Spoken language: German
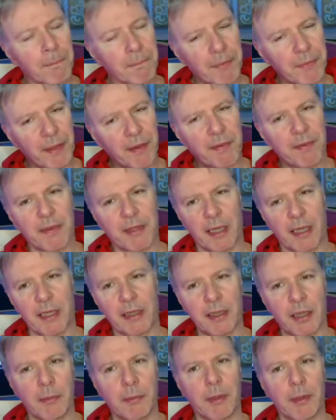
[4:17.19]
Das
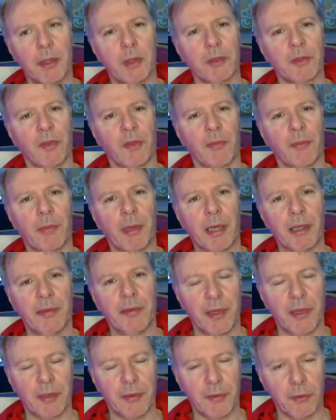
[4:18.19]
zeigte aber auch das
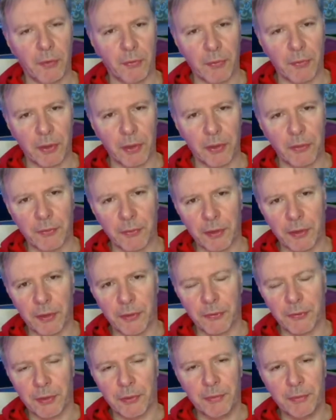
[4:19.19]
Mindset von,
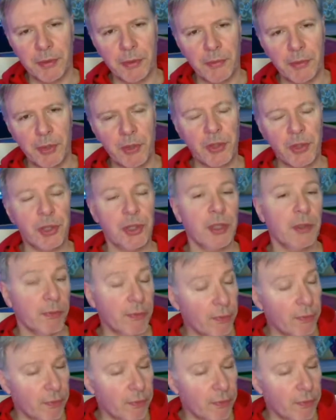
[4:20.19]
von, von BBG,